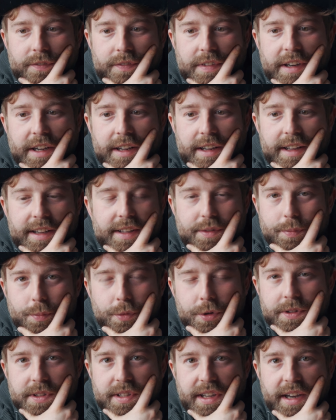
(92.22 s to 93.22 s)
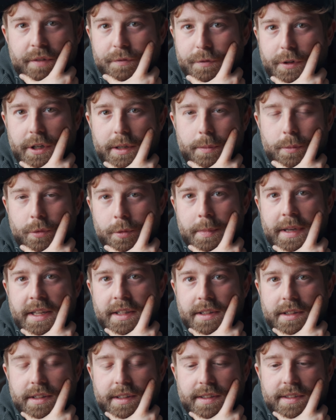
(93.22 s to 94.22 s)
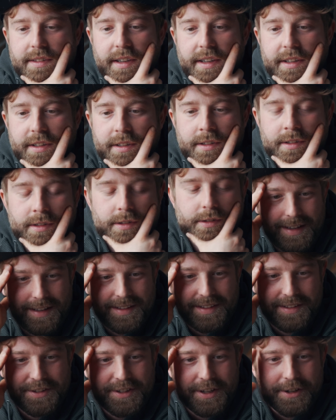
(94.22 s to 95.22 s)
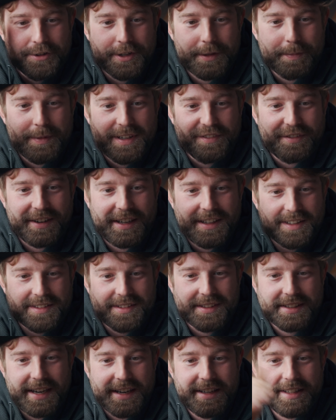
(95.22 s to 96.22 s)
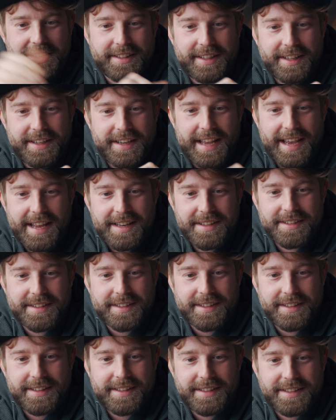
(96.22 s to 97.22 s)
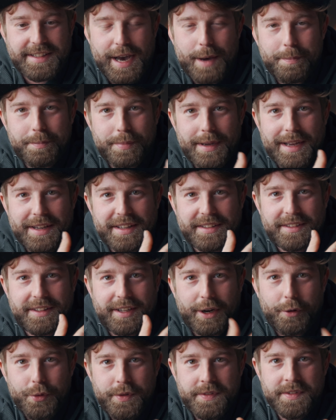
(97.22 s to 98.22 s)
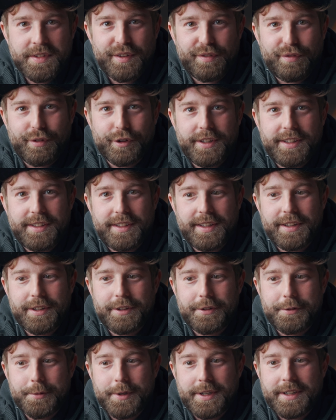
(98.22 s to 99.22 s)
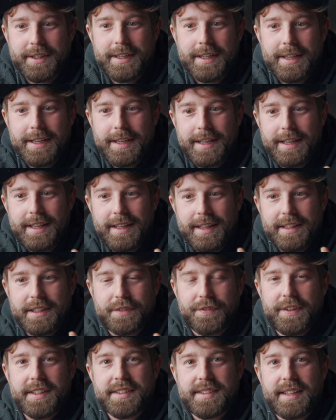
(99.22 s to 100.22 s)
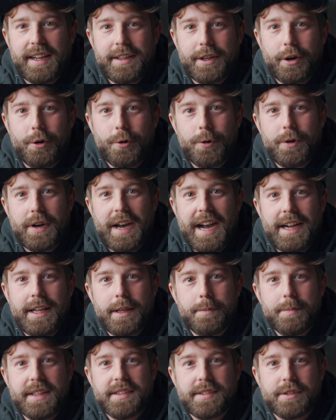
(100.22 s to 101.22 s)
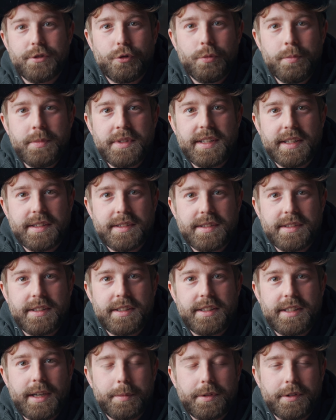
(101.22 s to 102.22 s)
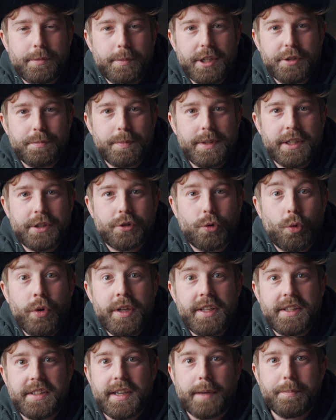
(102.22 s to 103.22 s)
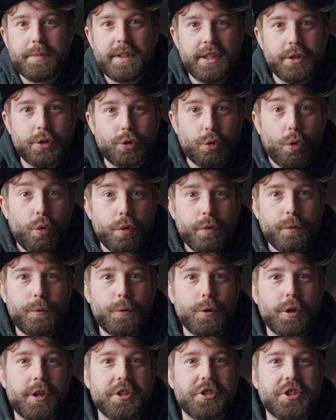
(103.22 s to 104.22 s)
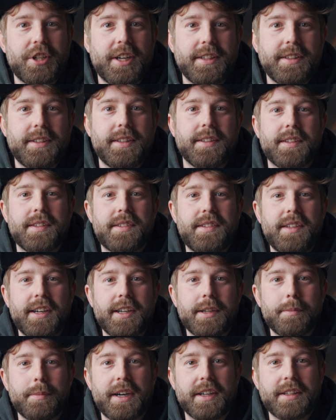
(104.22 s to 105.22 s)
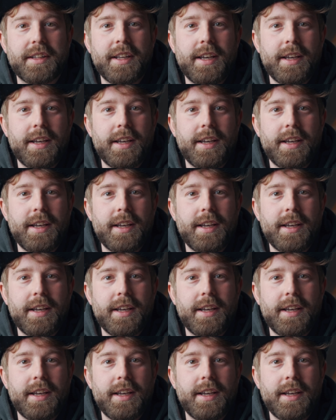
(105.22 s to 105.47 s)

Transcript: weil es muss einfach im Moment nicht sein. Es ist ja noch nicht mal der Fall, dass ich keine Ideen hätte. Ich habe tausende von Ideen, nur ich will das halt auch angemessen umsetzen. Ich habe zum Beispiel eine Drohne. Ich habe den Drohnenführerschein dieses Jahr gemacht.